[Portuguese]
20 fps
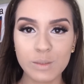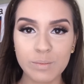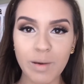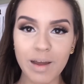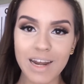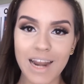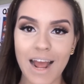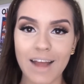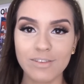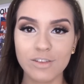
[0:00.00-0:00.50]

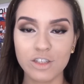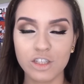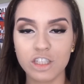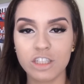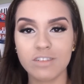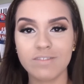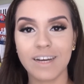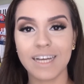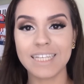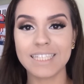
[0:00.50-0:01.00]
espalhado, a
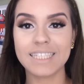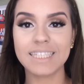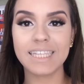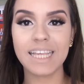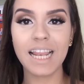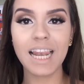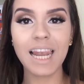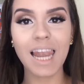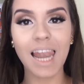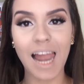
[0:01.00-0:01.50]
gente vai
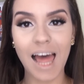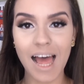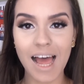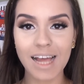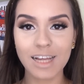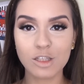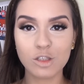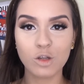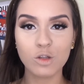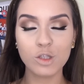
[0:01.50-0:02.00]

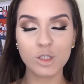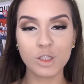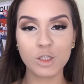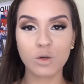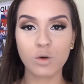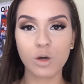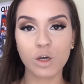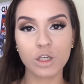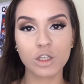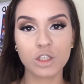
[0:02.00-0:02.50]
selar todo esse
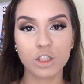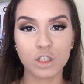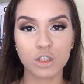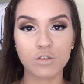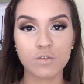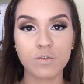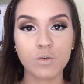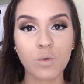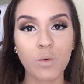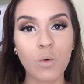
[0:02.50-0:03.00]

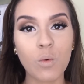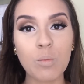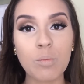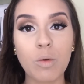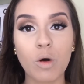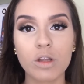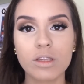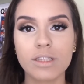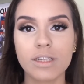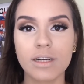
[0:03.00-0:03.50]
corretivo com um
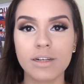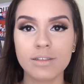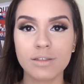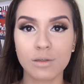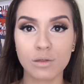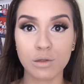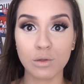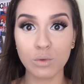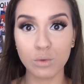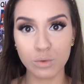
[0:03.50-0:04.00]
pó
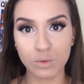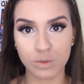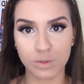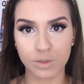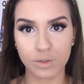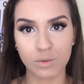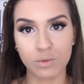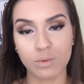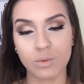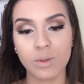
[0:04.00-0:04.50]

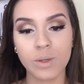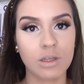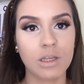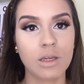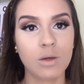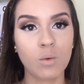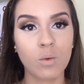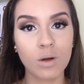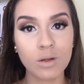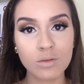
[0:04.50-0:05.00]
translúcido.
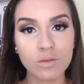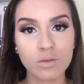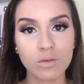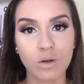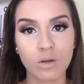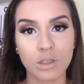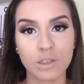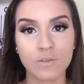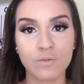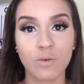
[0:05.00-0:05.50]
E quando
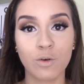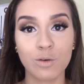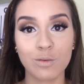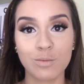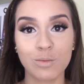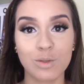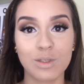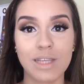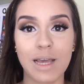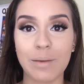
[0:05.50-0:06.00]
nós
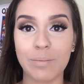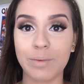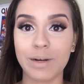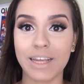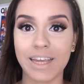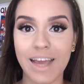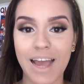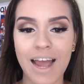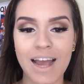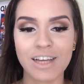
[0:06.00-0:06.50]
formos
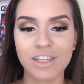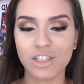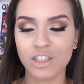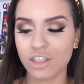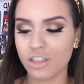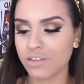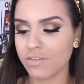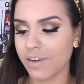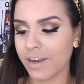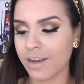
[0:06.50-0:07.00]
aplicar, a
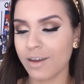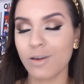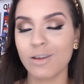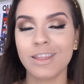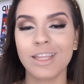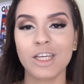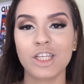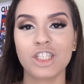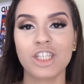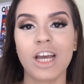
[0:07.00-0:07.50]
gente vai
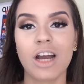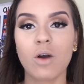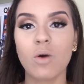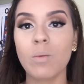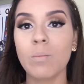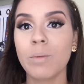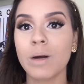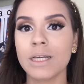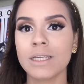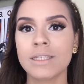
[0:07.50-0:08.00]
deixar
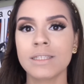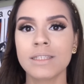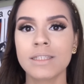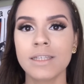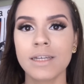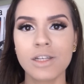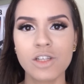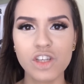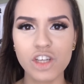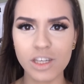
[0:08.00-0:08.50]
com
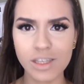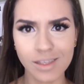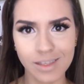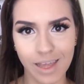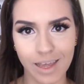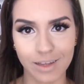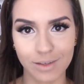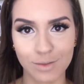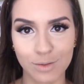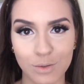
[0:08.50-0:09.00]
bastante
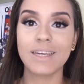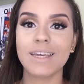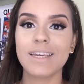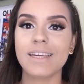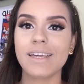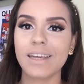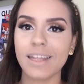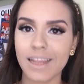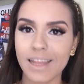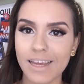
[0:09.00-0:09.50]
excesso, que em
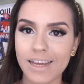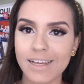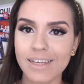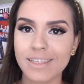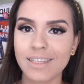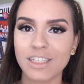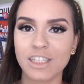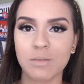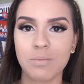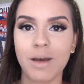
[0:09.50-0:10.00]

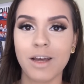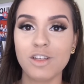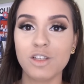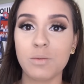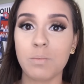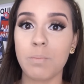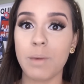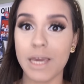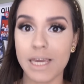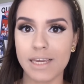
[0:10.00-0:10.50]
inglês é chamado
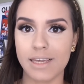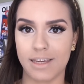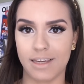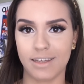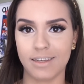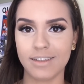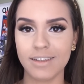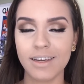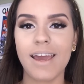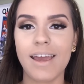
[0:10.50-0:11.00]
de
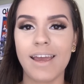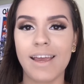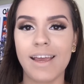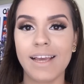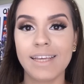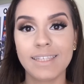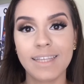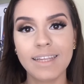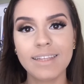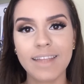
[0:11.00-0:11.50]
baking.
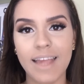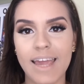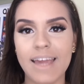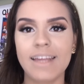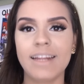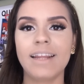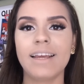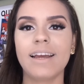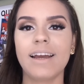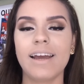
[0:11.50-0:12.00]
É, essa
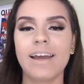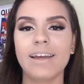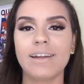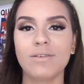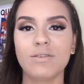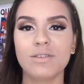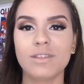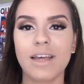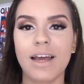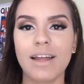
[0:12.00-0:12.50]
técnica
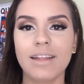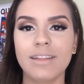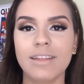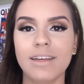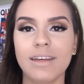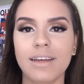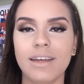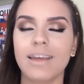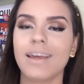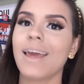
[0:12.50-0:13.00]
era
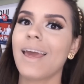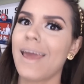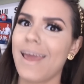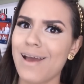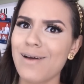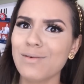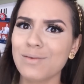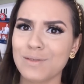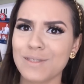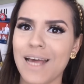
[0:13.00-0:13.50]
usada,
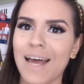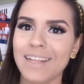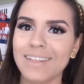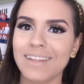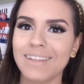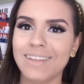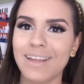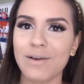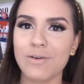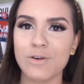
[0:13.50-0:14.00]
é
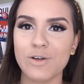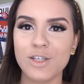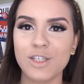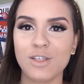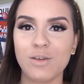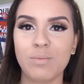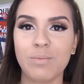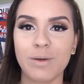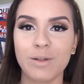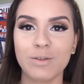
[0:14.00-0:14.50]
usada até
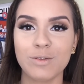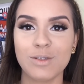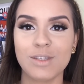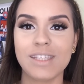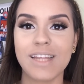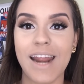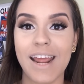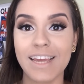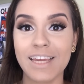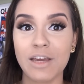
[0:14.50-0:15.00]
hoje pelos
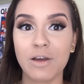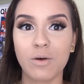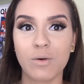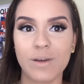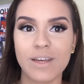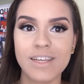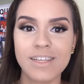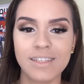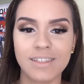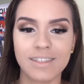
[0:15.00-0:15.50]
drag
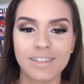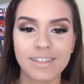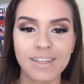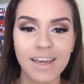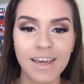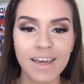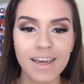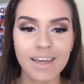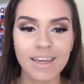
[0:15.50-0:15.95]
queens,